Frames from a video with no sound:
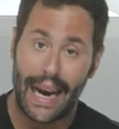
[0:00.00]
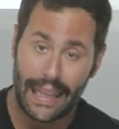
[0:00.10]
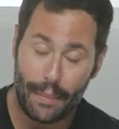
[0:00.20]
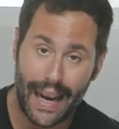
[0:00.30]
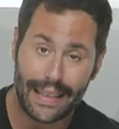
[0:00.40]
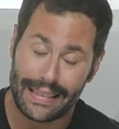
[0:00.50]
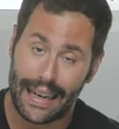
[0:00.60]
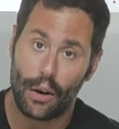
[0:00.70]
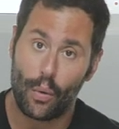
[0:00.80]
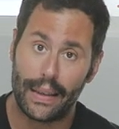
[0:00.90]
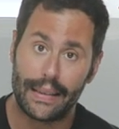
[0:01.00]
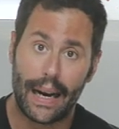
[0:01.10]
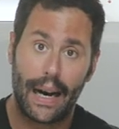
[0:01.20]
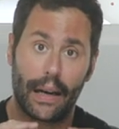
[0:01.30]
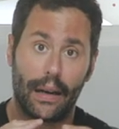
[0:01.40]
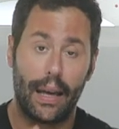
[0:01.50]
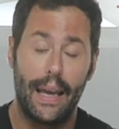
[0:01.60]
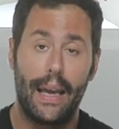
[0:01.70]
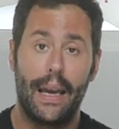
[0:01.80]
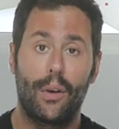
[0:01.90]
Además, ten en cuenta,
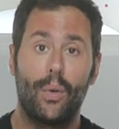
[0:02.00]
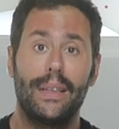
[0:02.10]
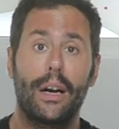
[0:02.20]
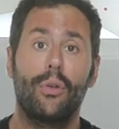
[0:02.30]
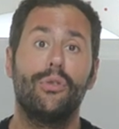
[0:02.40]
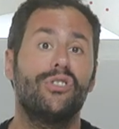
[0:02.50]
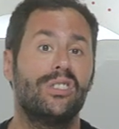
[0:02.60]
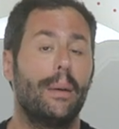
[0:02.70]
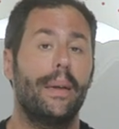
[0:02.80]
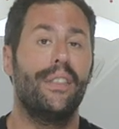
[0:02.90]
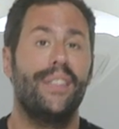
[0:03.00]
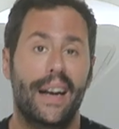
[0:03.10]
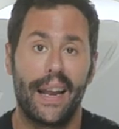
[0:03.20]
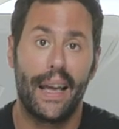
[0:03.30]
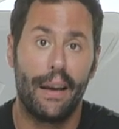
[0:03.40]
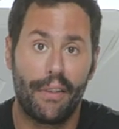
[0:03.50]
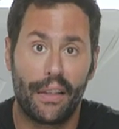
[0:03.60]
eh, cuentan con un sistema de cierre